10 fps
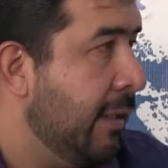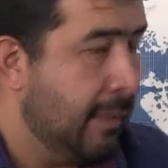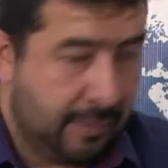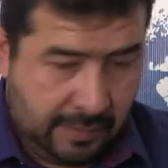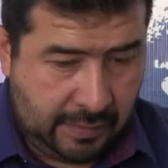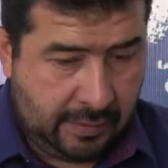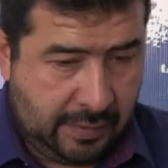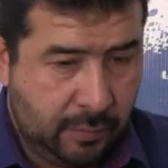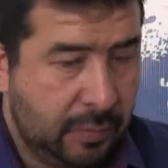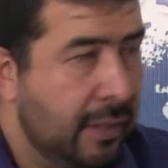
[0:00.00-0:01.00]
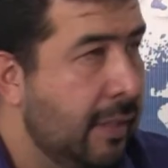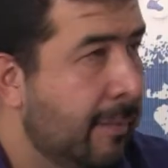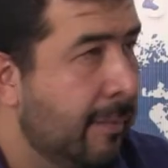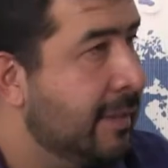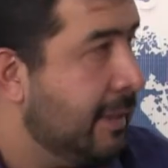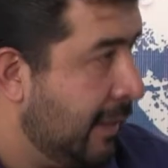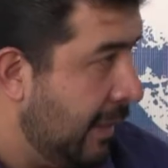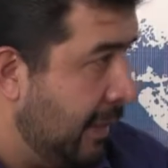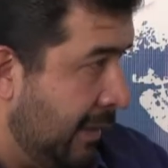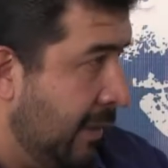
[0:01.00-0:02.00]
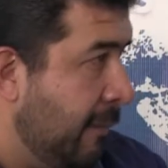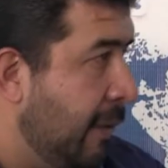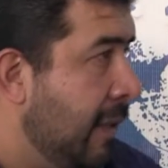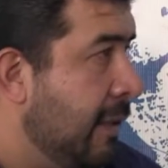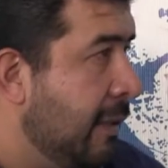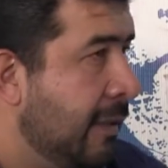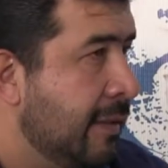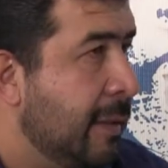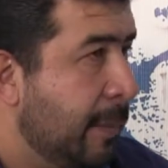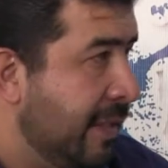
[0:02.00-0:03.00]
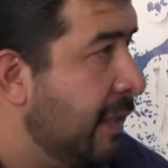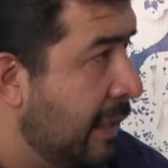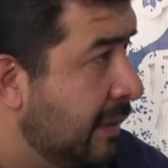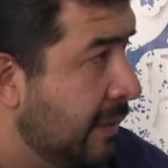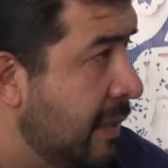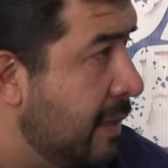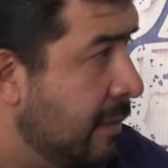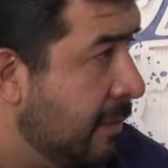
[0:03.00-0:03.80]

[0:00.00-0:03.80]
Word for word: Claro. Si, si no tienen la base que, que defienda, que esté claro. las casillas.